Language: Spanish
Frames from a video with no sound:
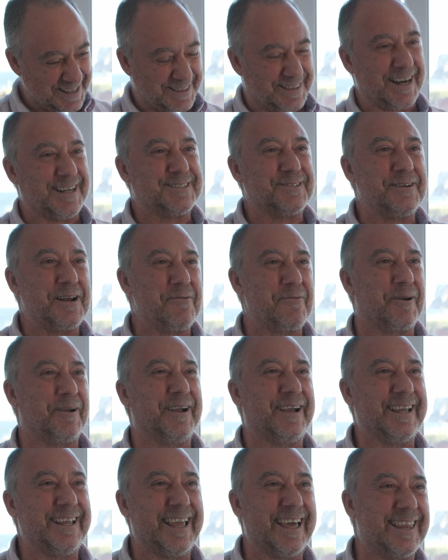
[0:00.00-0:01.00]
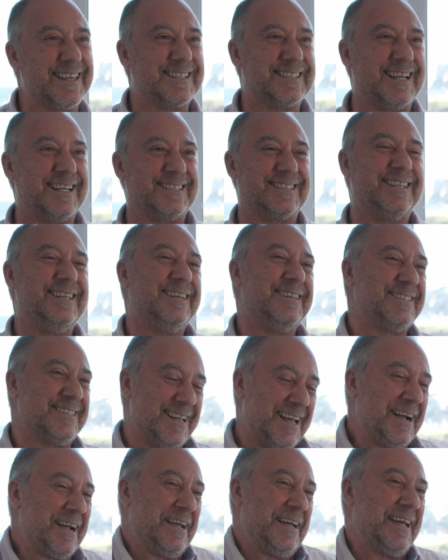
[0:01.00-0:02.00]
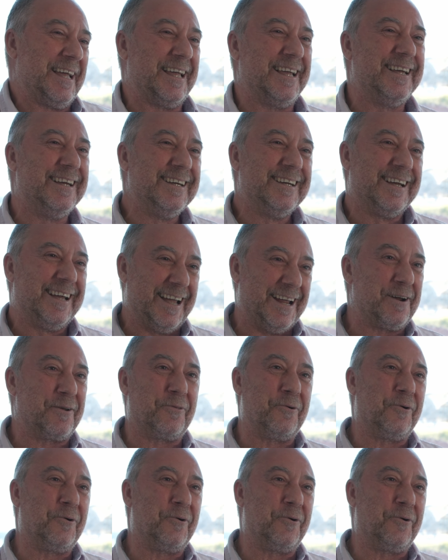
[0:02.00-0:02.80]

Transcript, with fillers: detrás de una bronquilla de esas. O sea que es